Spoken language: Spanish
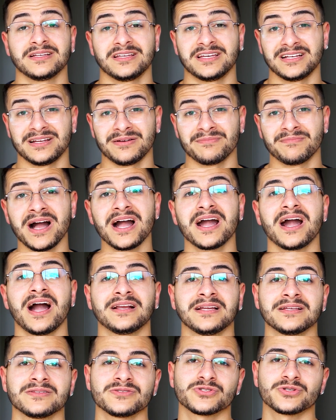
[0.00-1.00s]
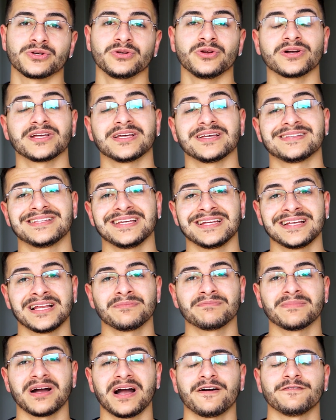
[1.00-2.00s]
Quienes más ganan son los que
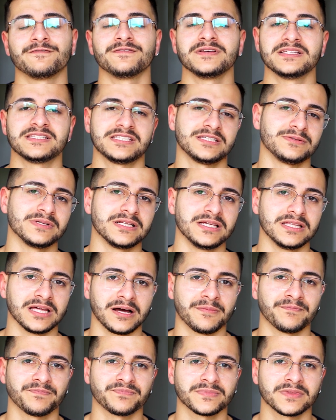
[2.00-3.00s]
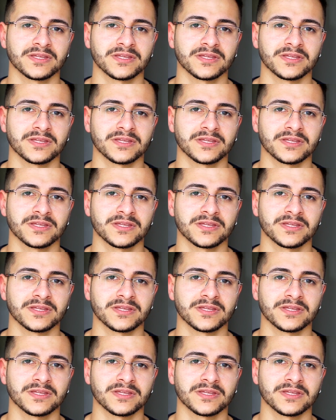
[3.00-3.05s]
tienen más visibilidad.